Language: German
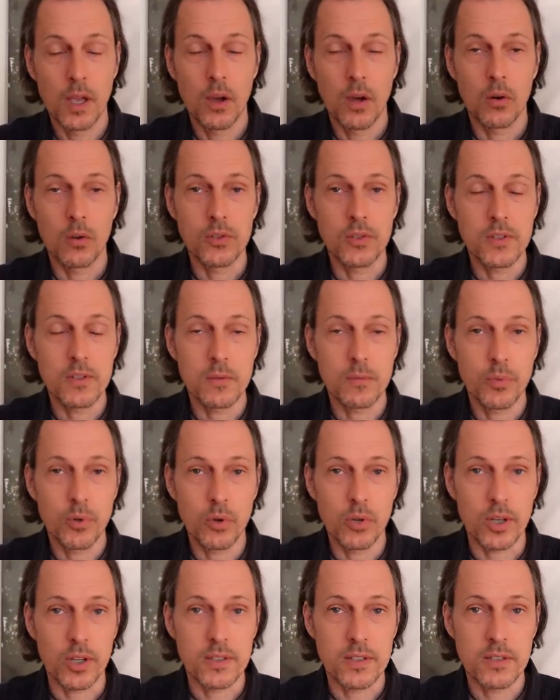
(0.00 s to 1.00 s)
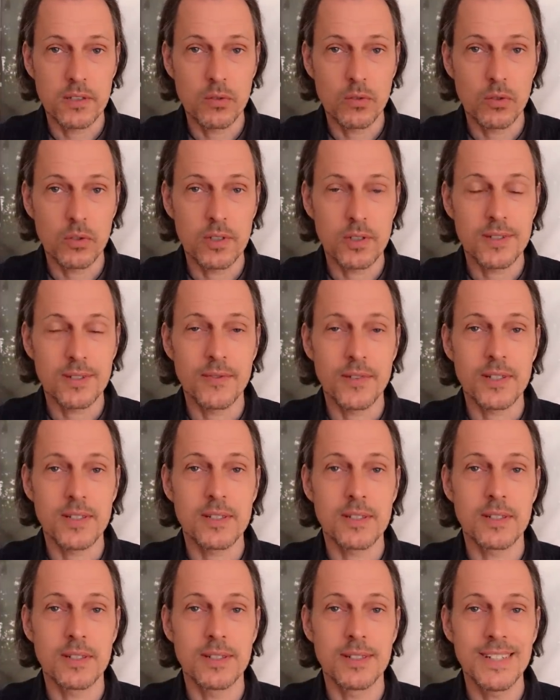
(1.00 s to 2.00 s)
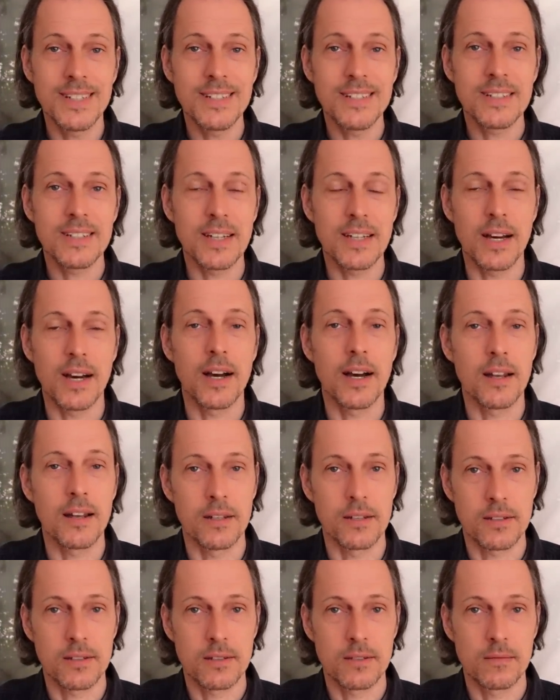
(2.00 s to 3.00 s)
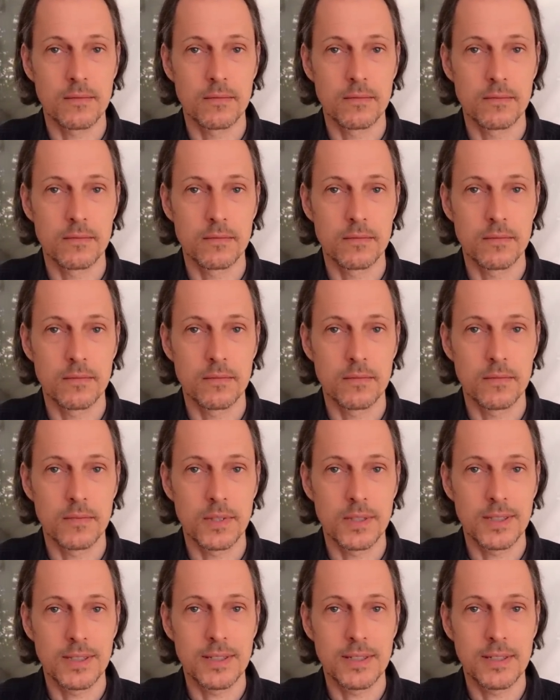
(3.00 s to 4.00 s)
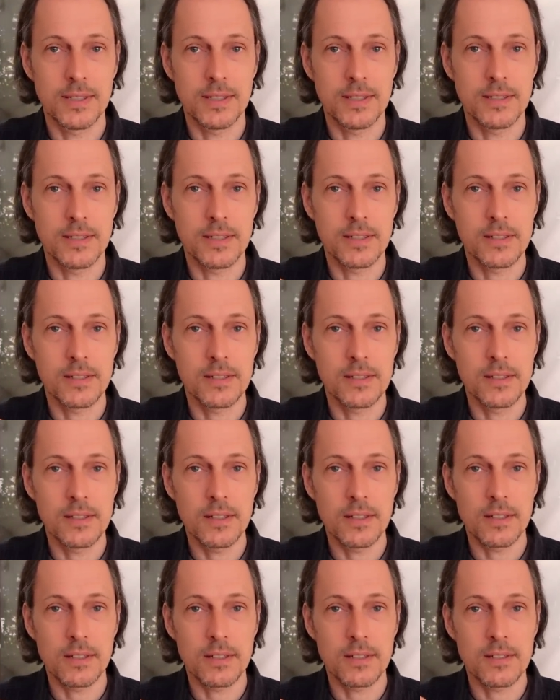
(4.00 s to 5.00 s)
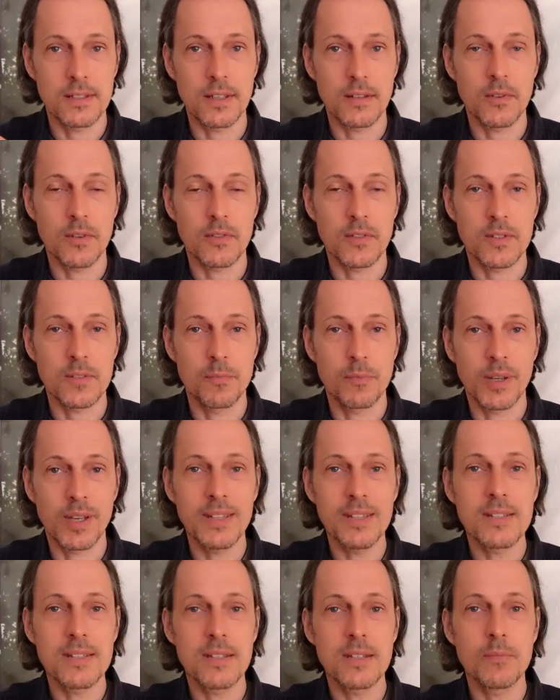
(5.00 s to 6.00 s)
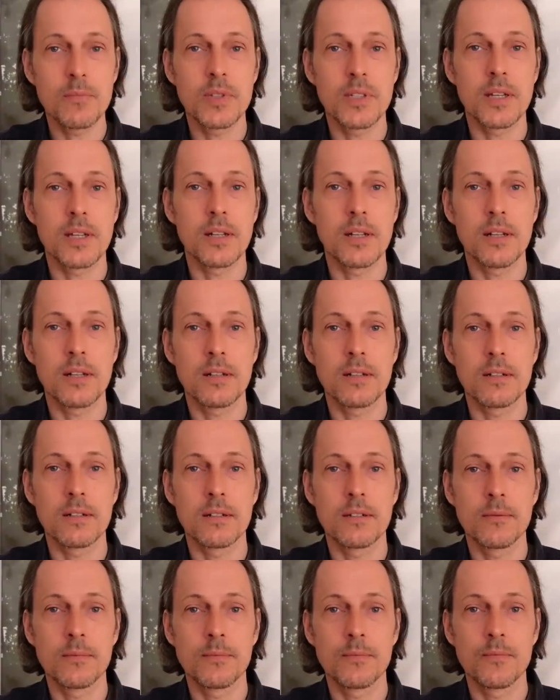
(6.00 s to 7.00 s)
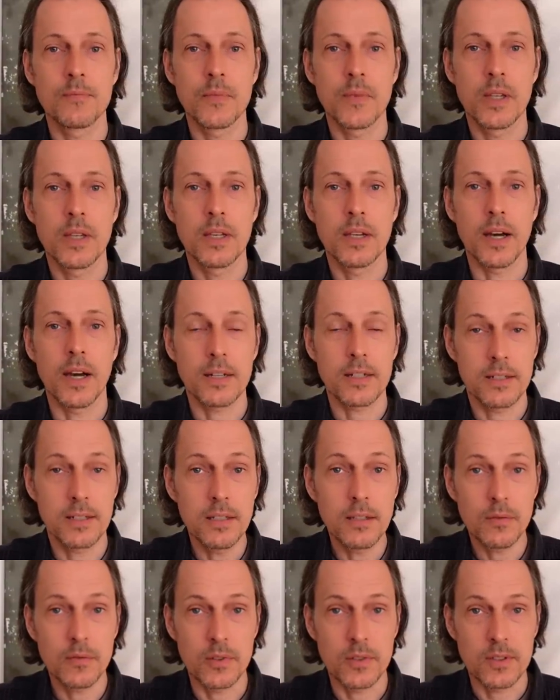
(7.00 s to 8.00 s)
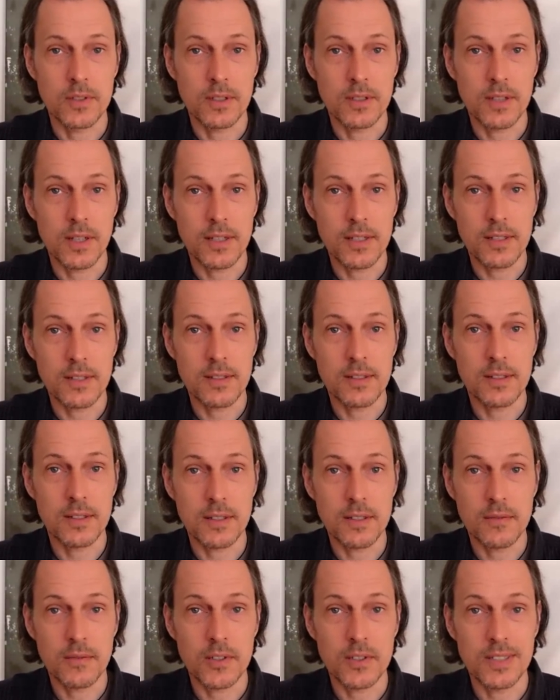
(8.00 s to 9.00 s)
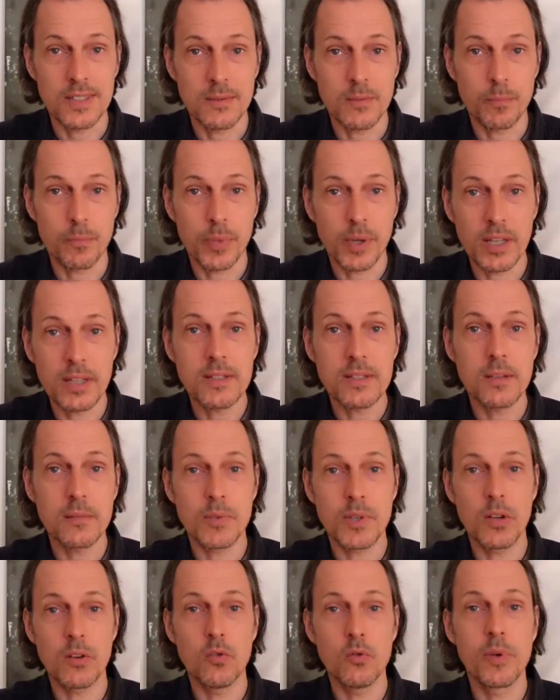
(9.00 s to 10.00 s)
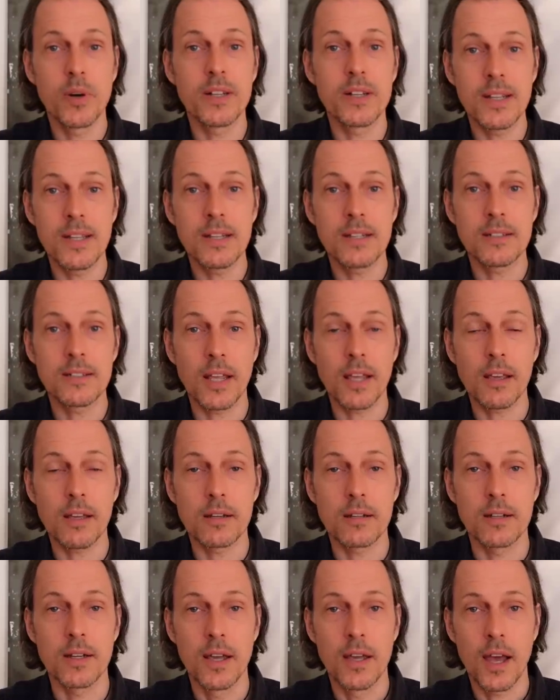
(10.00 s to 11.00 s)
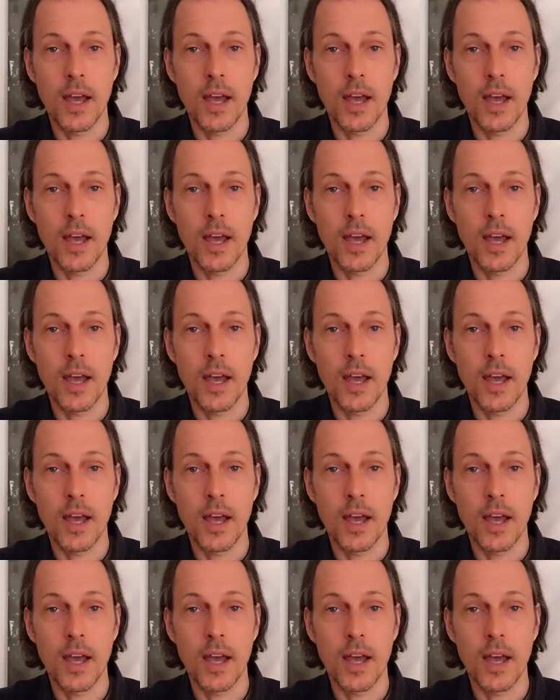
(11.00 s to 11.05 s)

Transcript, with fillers: Und diese Projektion ist was nicht Reales. Das ist, nicht, das ist etwas, was prinzipiell ähm, aktiv ist. Das heißt, das ist das, was ich prinzipiell über Nähe denke.